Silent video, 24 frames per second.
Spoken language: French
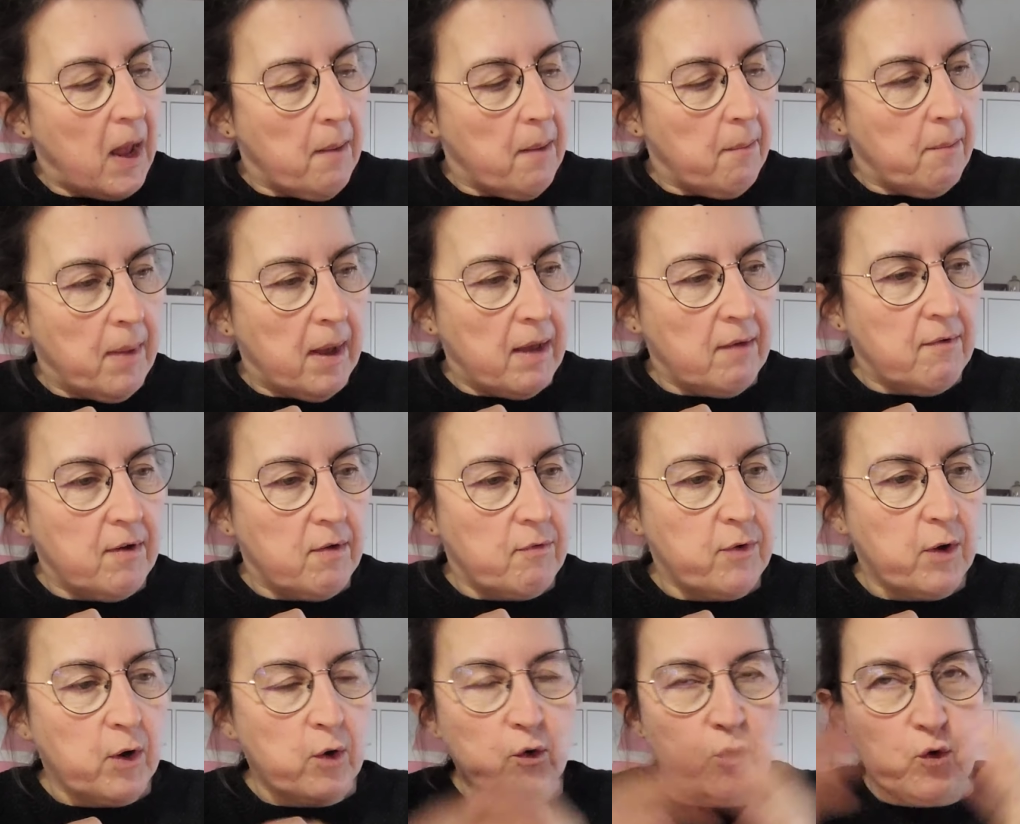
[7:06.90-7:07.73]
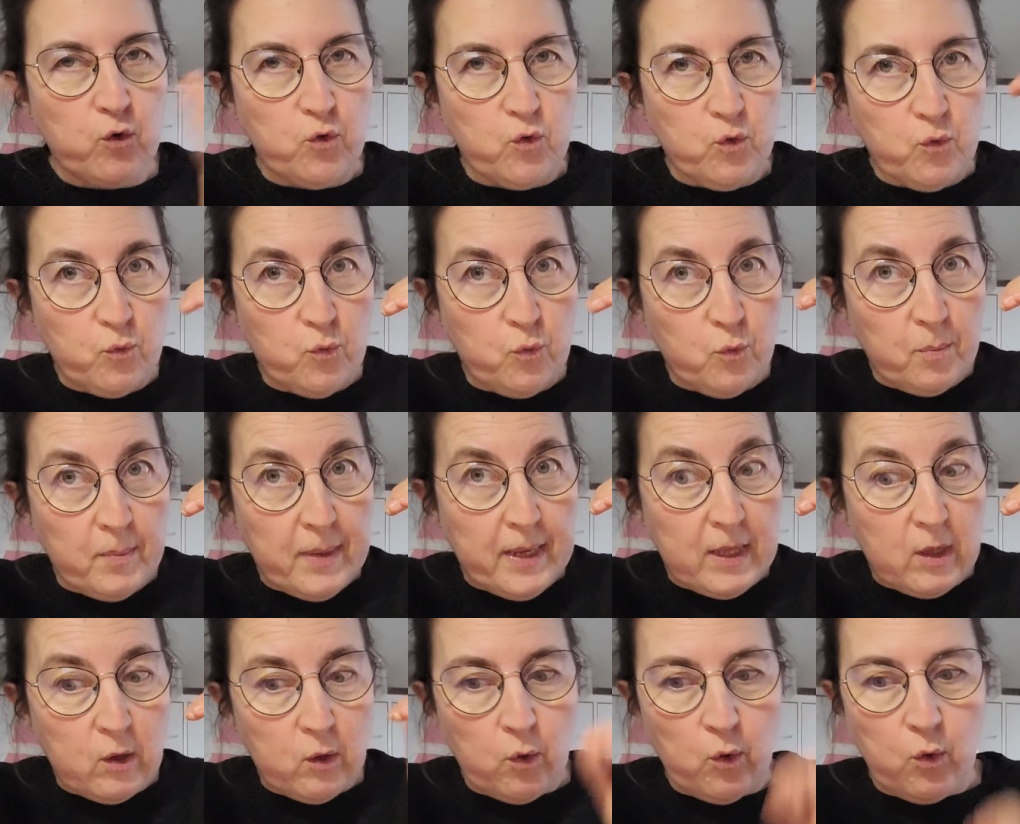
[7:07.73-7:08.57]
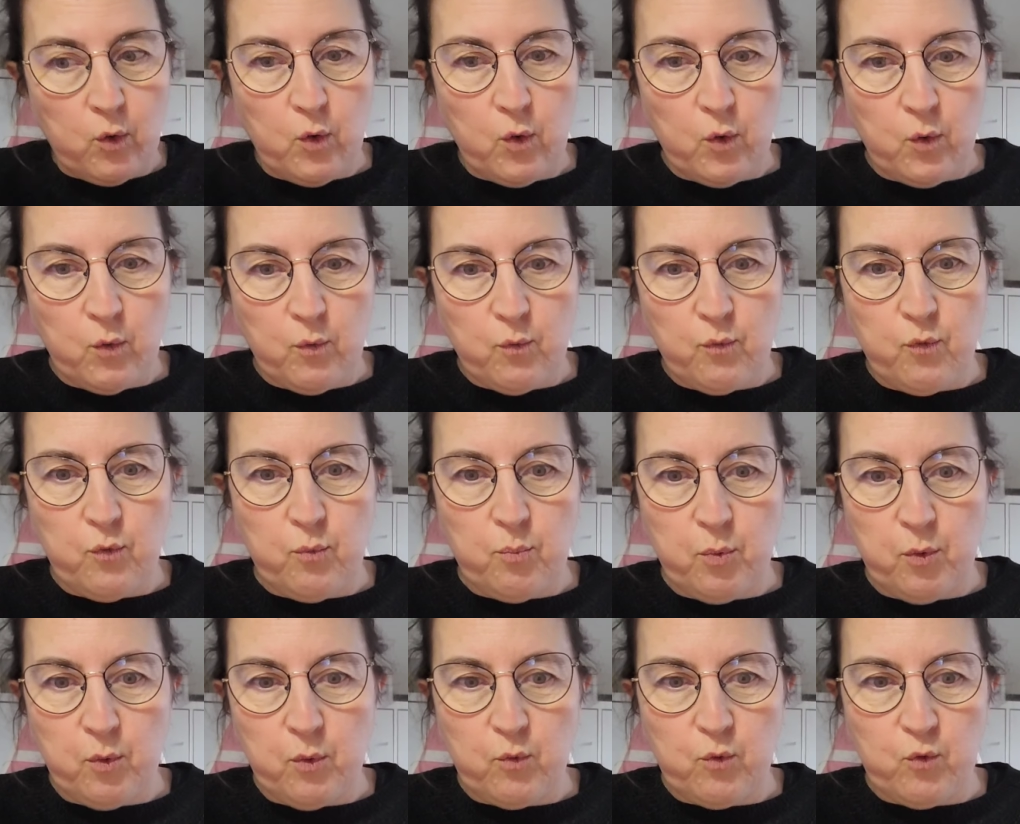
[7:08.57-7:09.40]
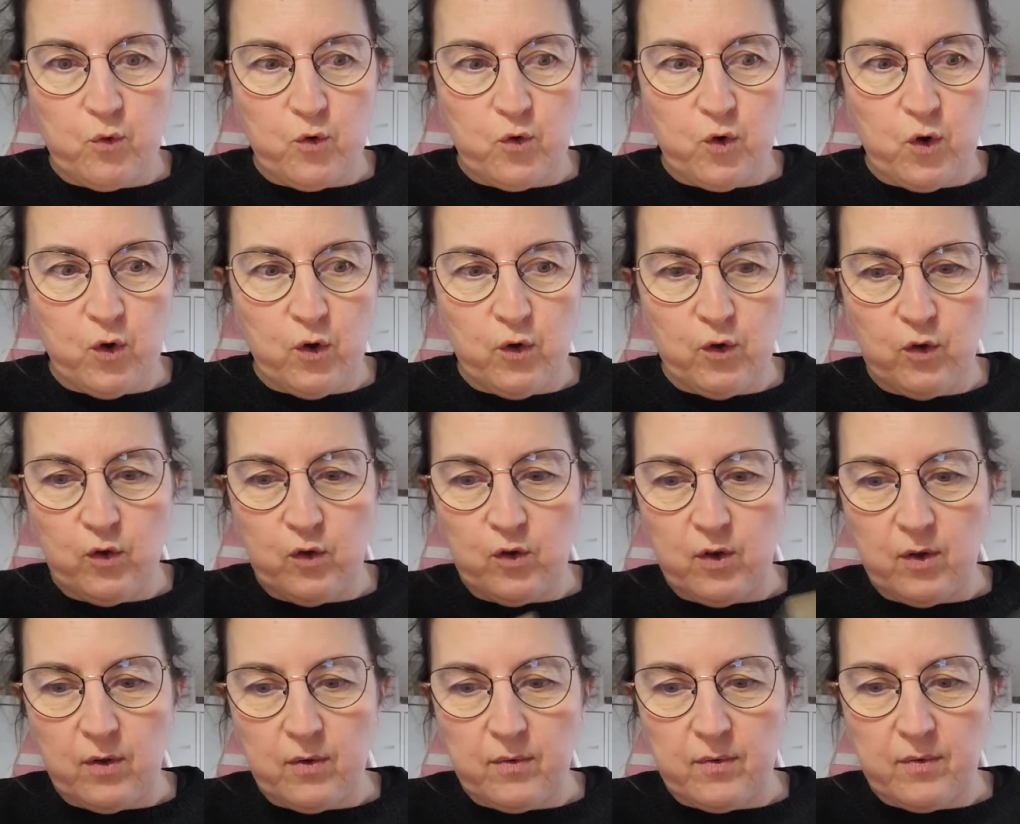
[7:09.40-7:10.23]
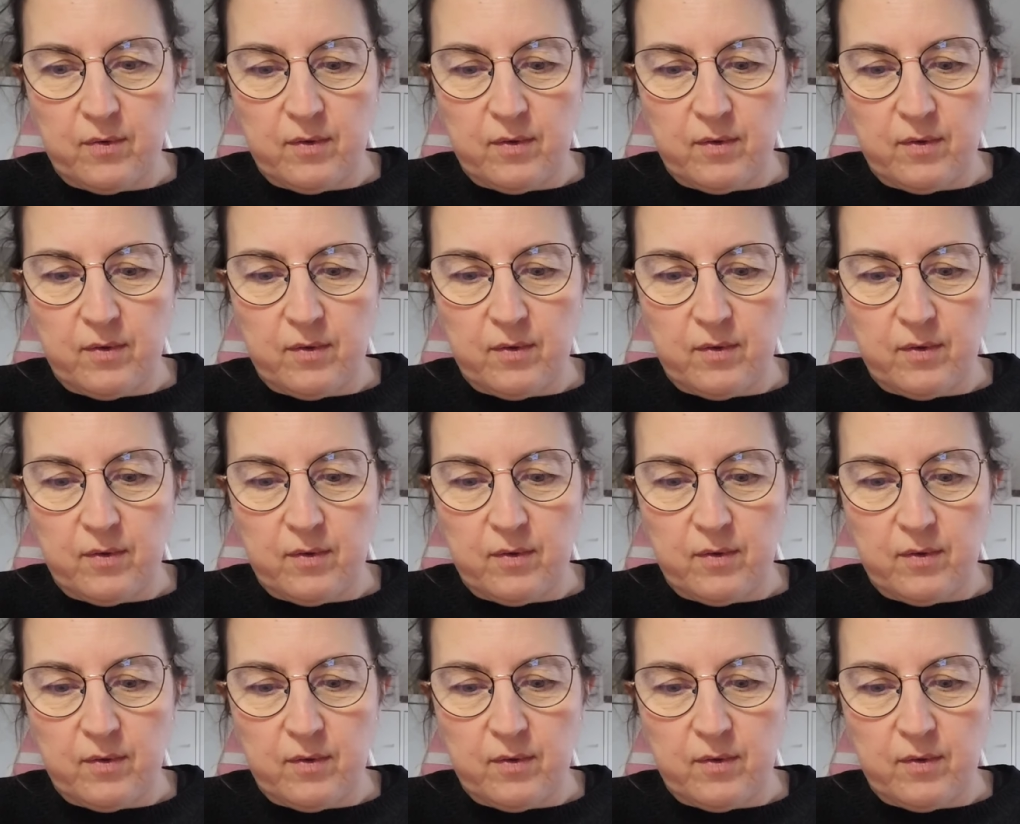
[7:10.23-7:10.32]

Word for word: Bah, il va falloir que je vous mette en vue plongeante. Oh,